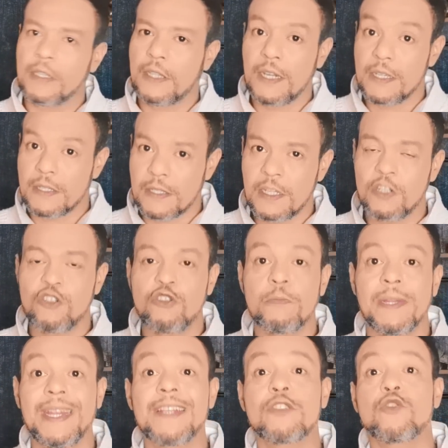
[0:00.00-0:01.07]
interessante de
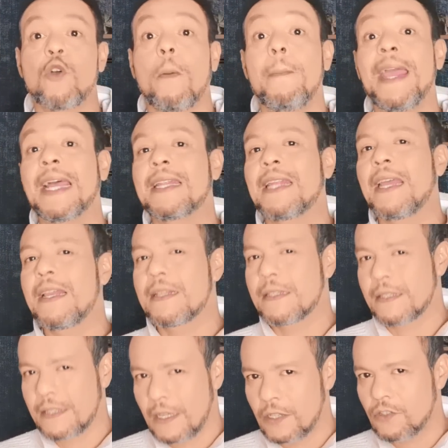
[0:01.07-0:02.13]
uma descoberta
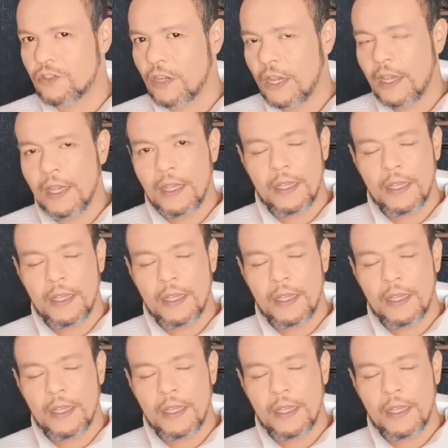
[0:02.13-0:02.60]
recente.